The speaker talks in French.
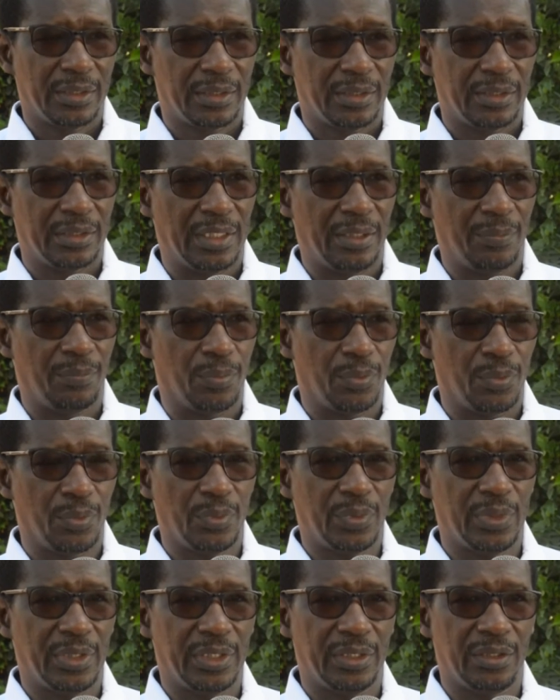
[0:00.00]
des
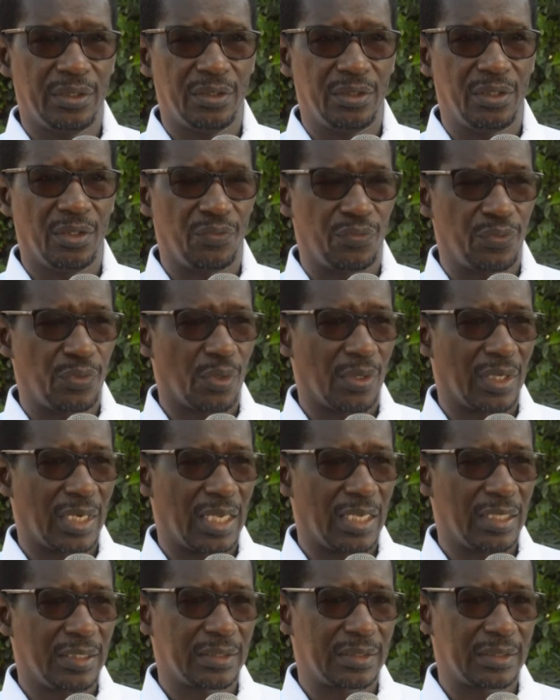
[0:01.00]
bruits de
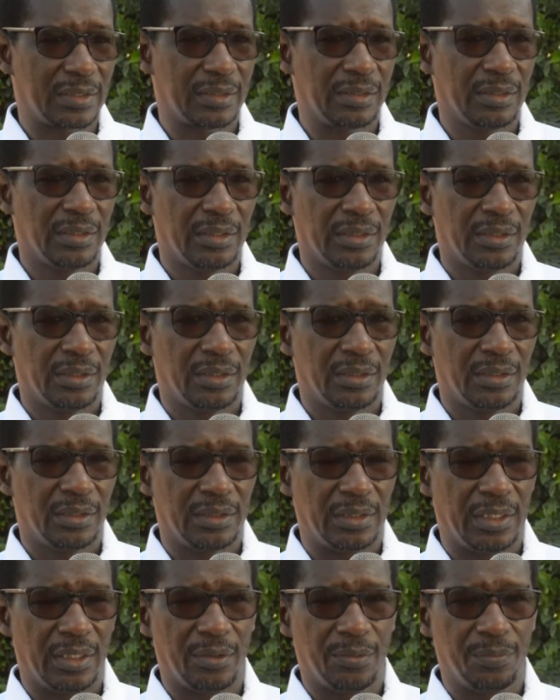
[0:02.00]
violence,
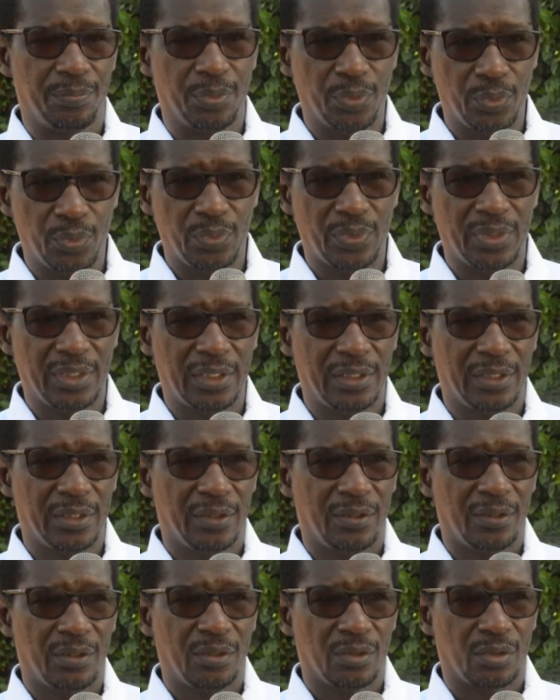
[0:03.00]
des bruits
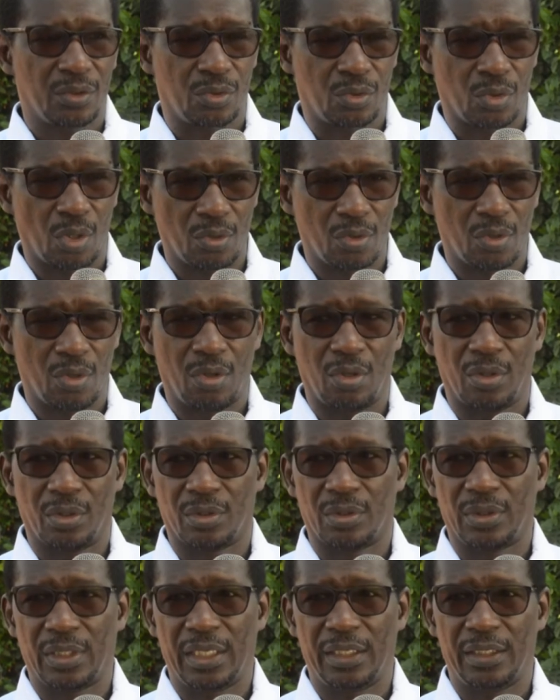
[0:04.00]

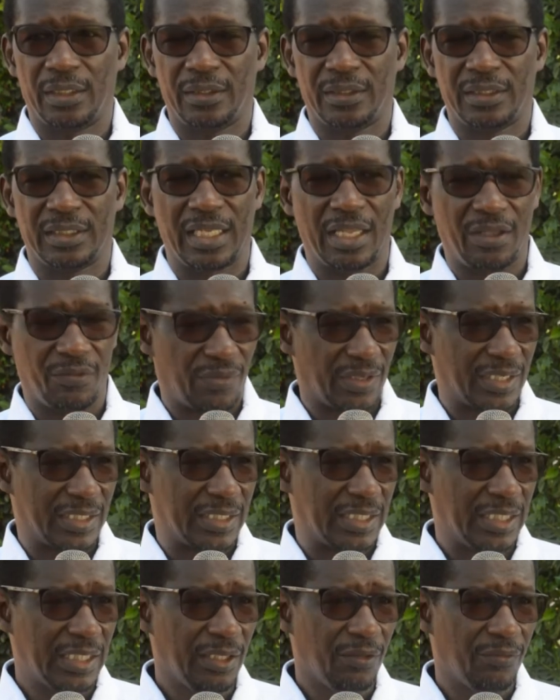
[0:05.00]
sonores
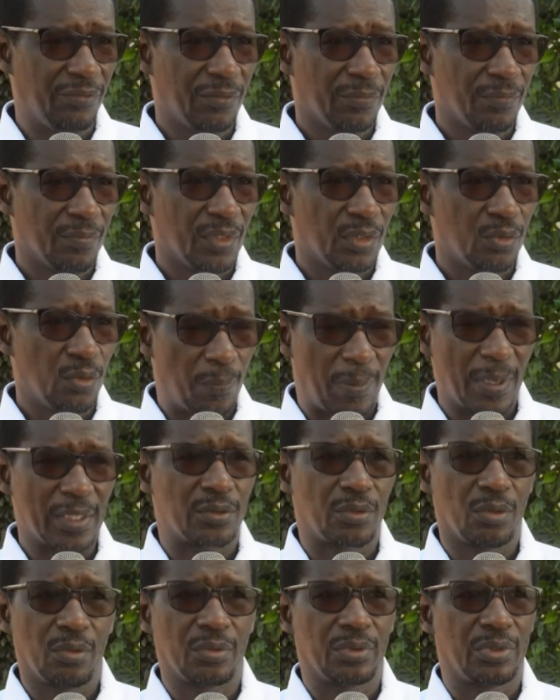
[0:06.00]
d'invectives, nous
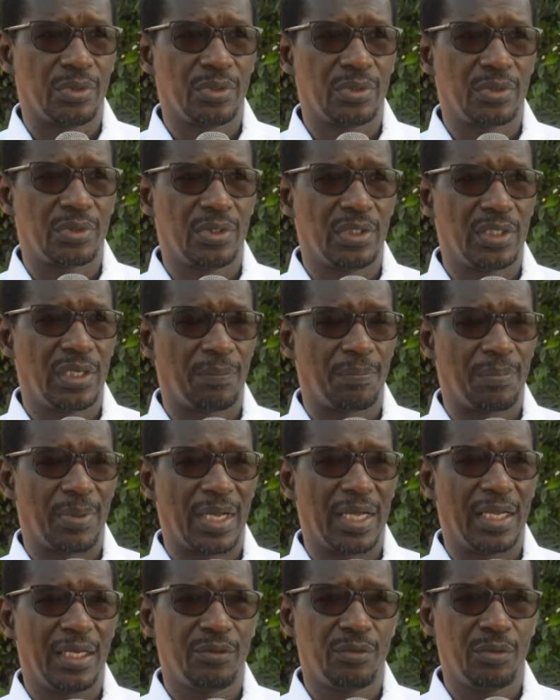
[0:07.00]
pensons que ce n'est
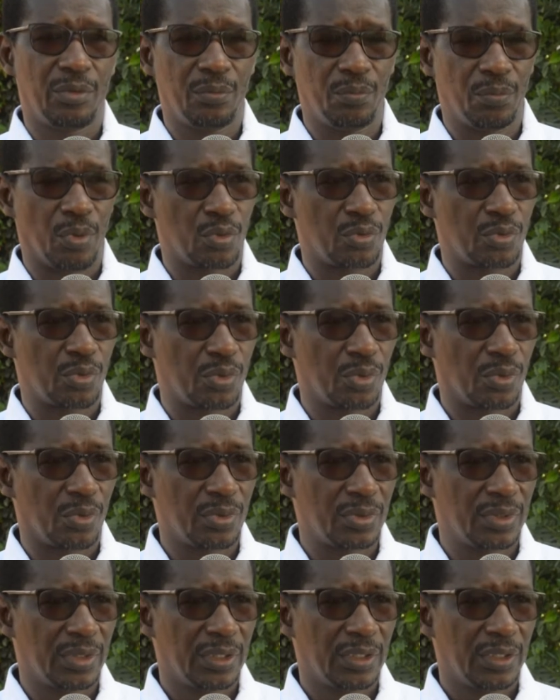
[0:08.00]
pas une bonne
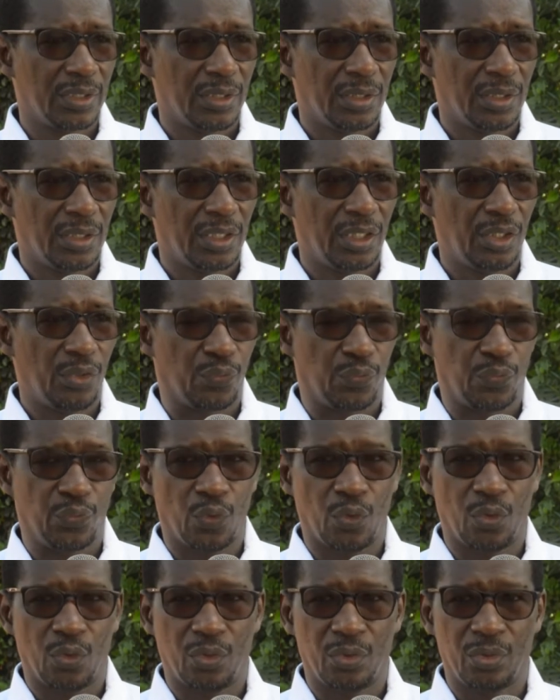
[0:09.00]
chose. Il
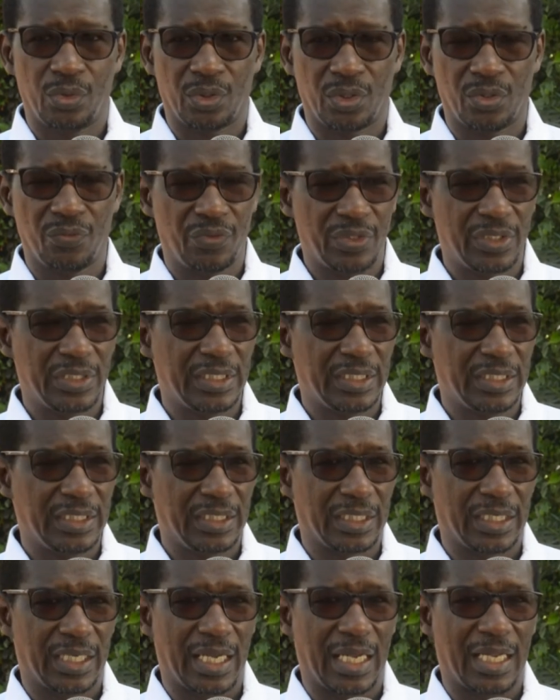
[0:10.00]
faut
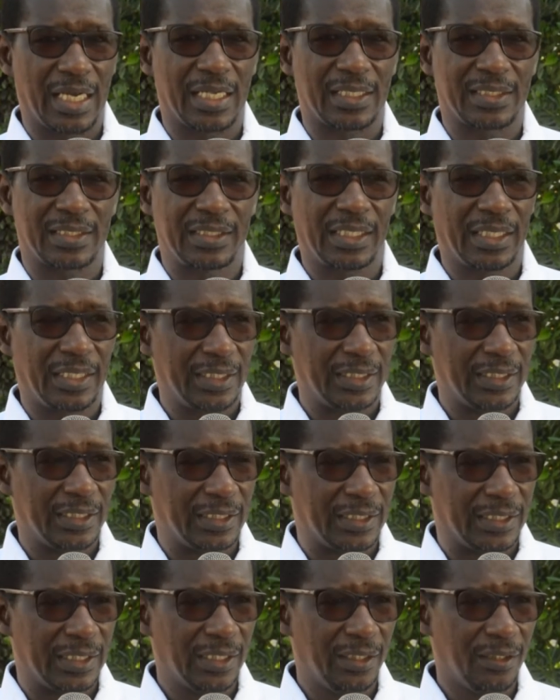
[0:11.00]
revenir à la
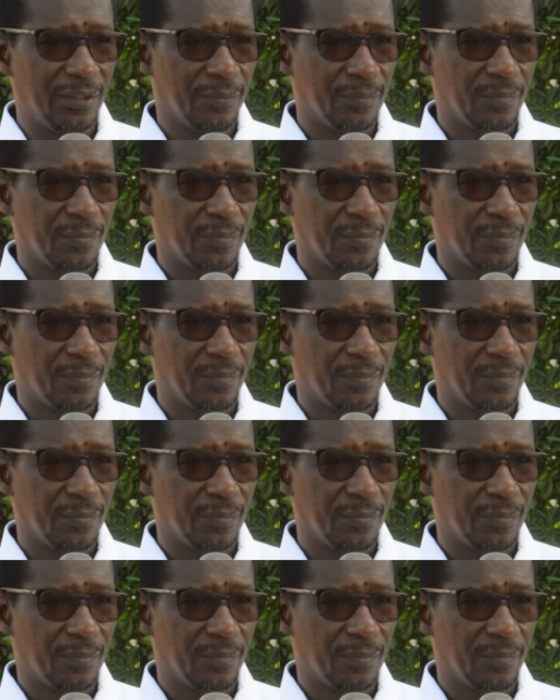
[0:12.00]
sérénité.